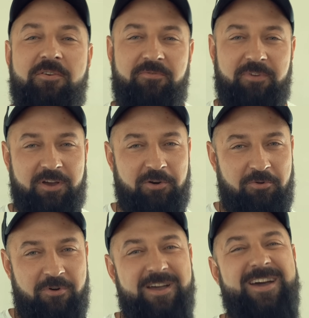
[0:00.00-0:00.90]
в
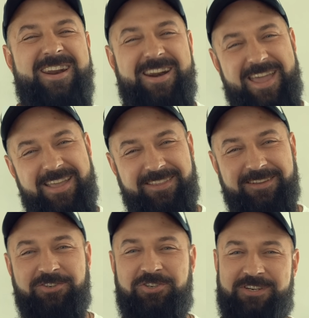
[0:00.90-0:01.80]
игру
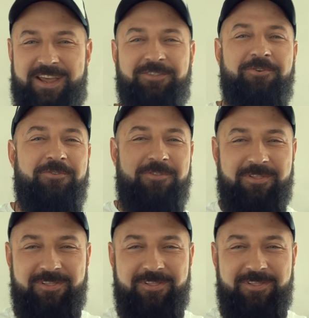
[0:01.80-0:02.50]
Raid Shadow